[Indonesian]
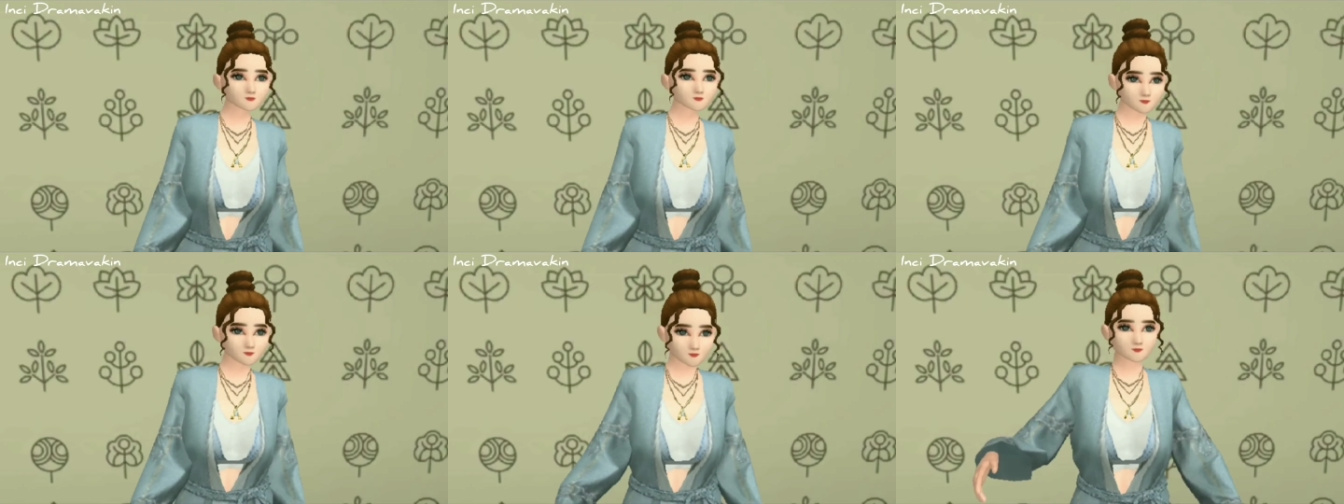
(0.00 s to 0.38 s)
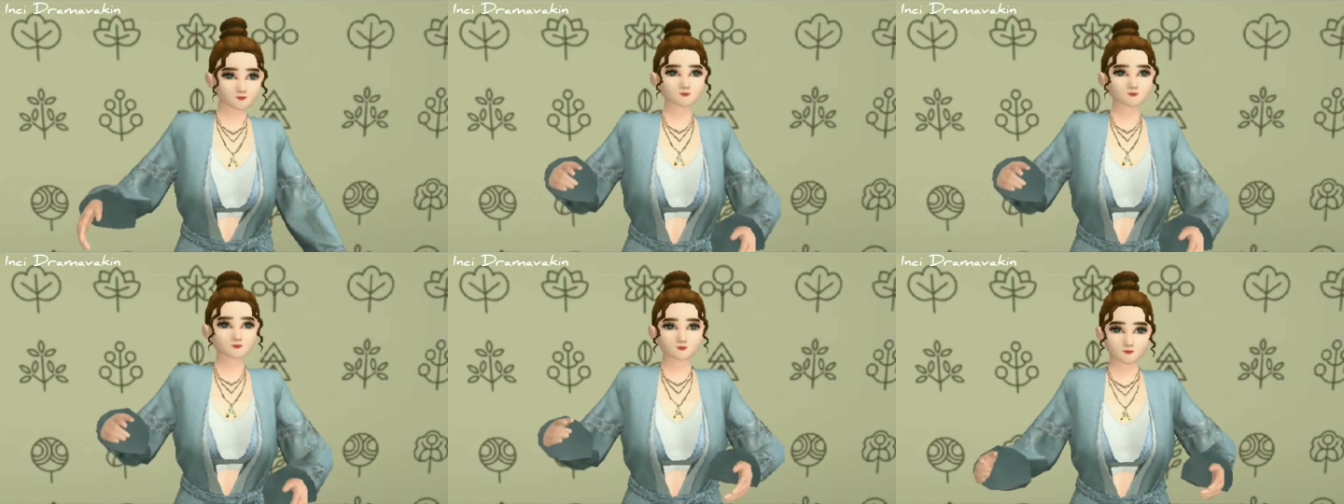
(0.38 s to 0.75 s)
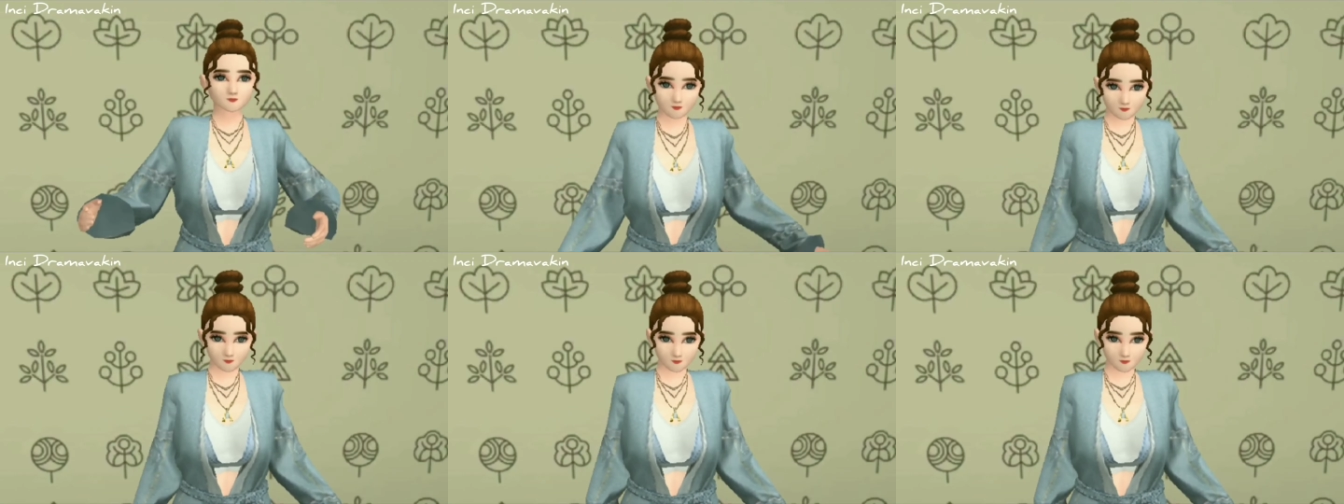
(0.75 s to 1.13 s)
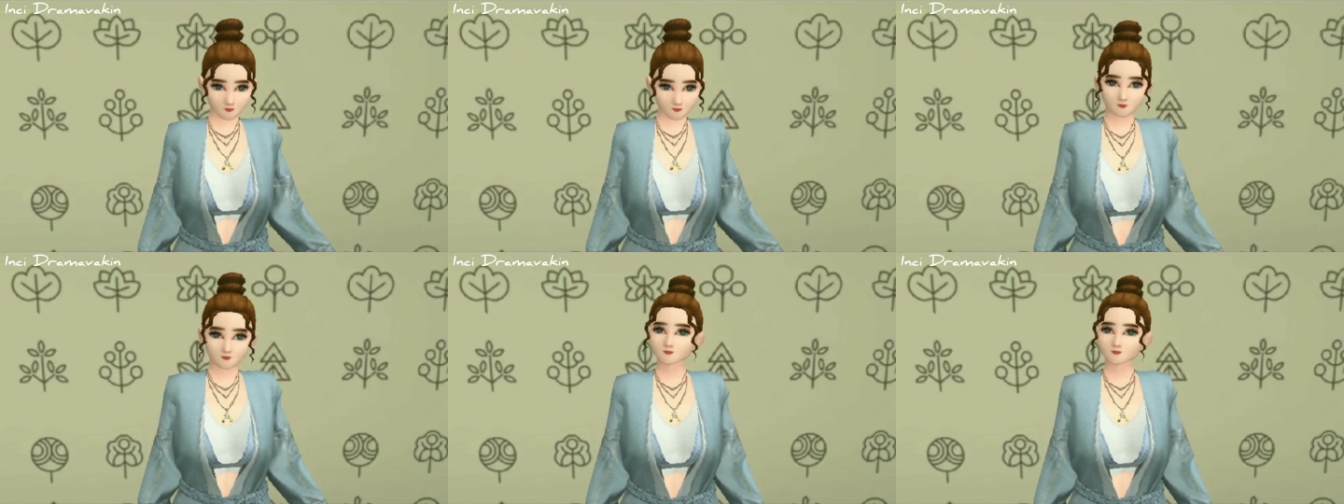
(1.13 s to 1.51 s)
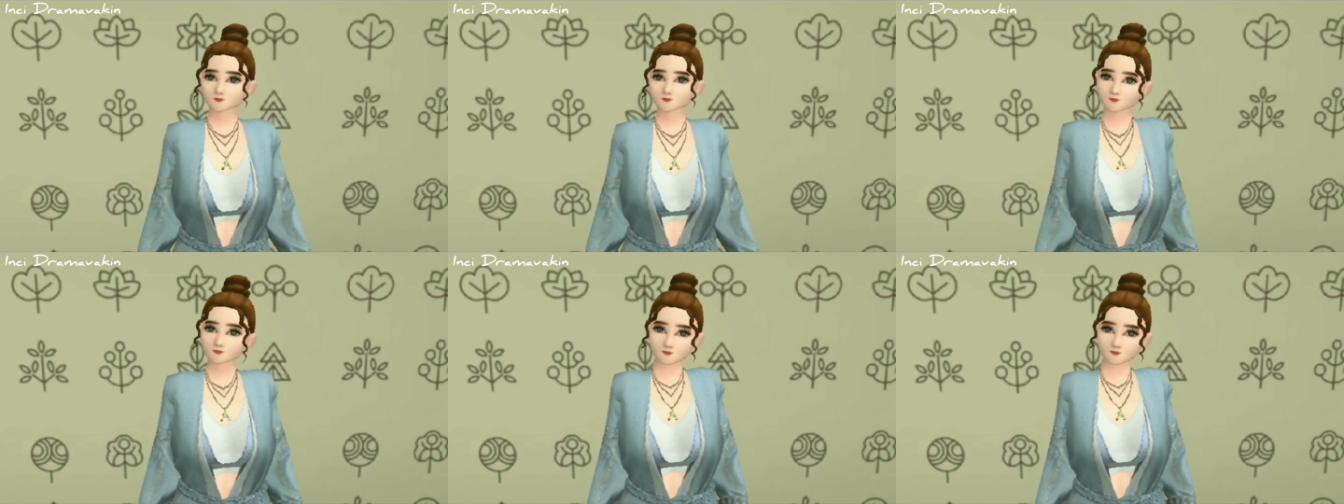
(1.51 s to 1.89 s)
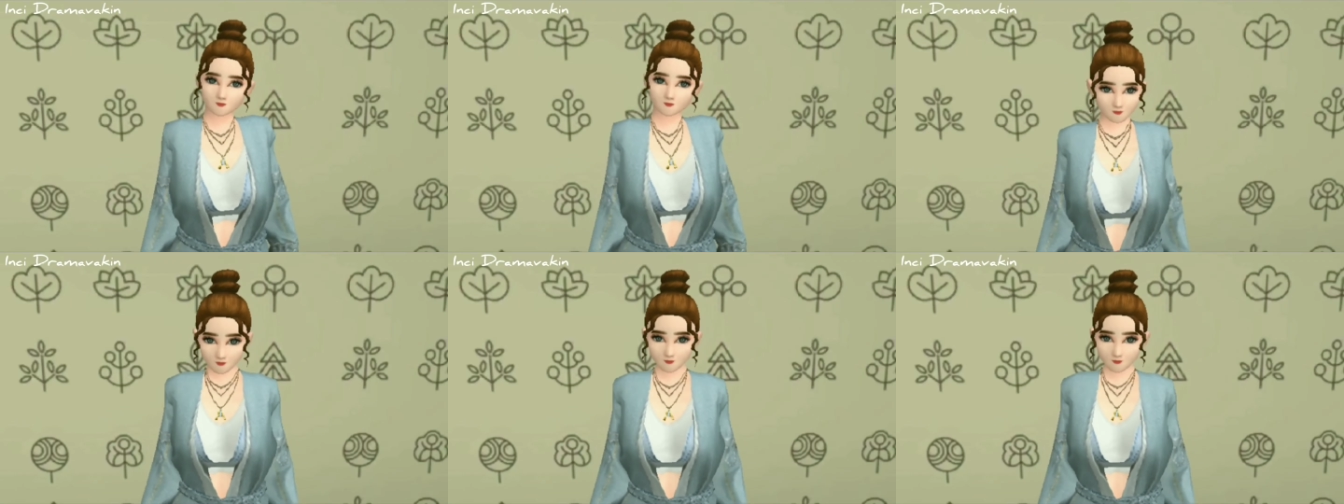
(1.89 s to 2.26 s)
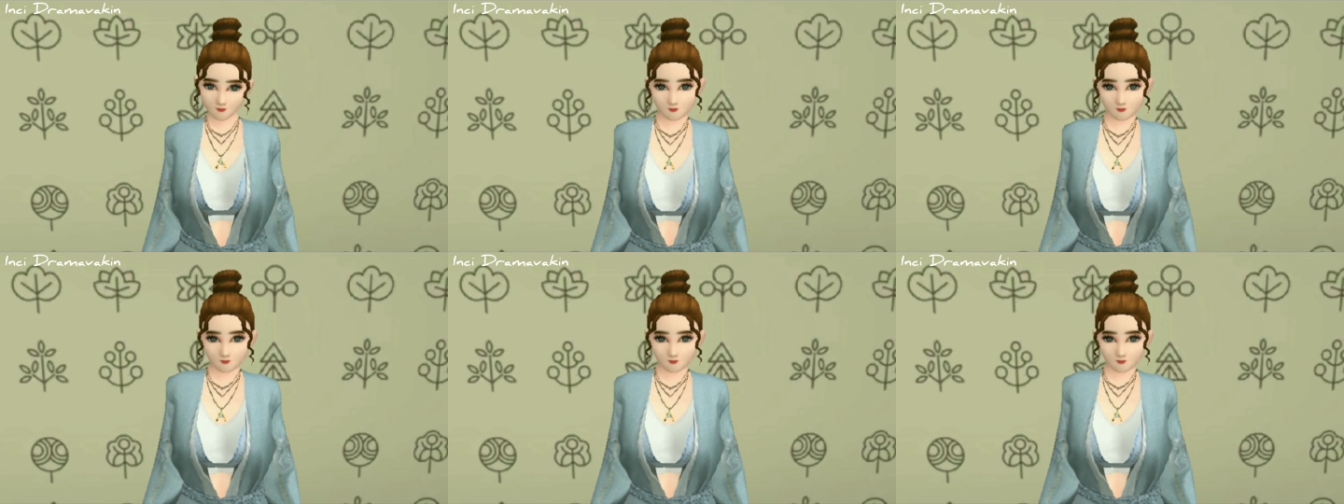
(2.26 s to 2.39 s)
oke jadi uh,